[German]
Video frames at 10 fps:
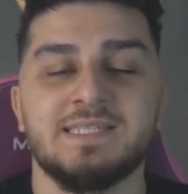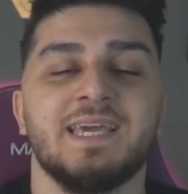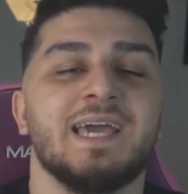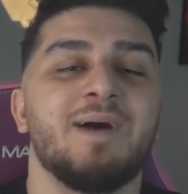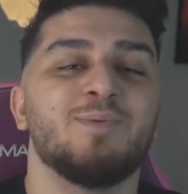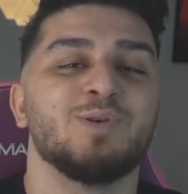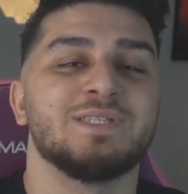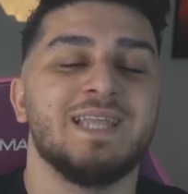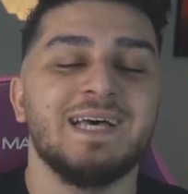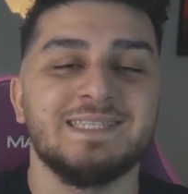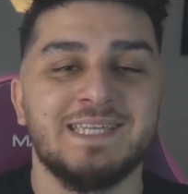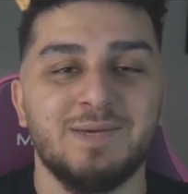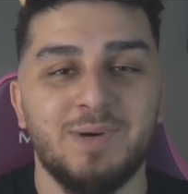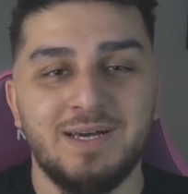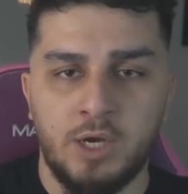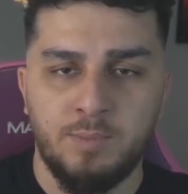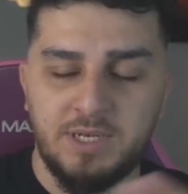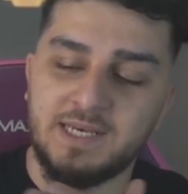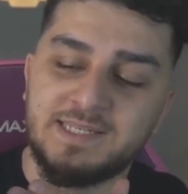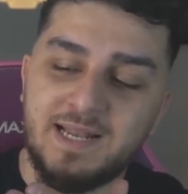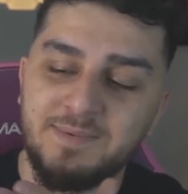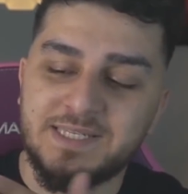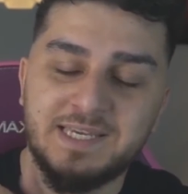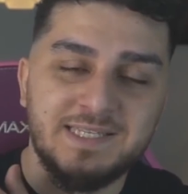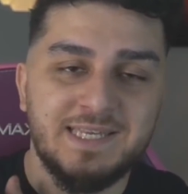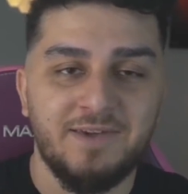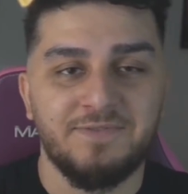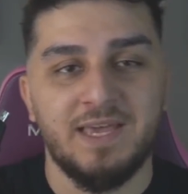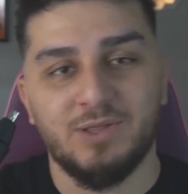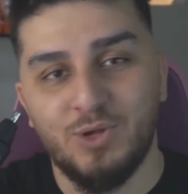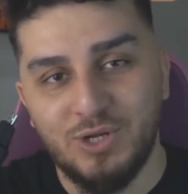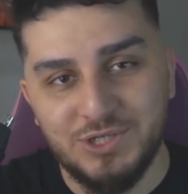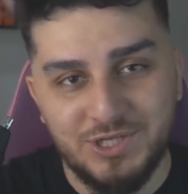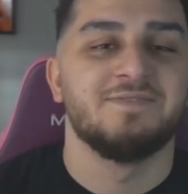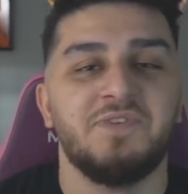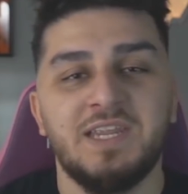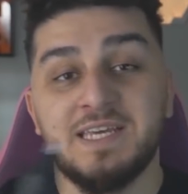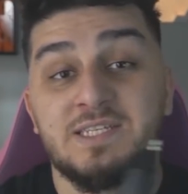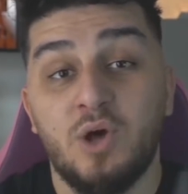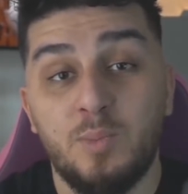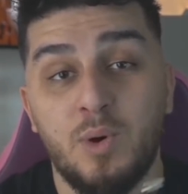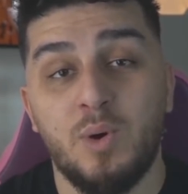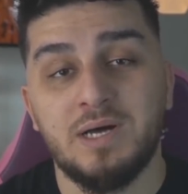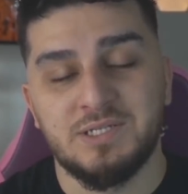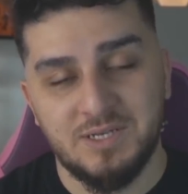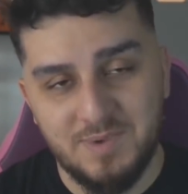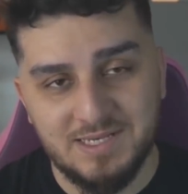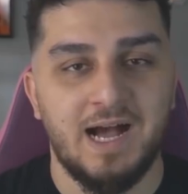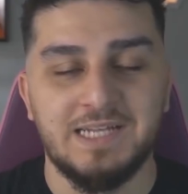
ist ein kabelloser Nasentrimmer mit derselben Skin Safe Technology, wie dir das Slow Mower Trimmers.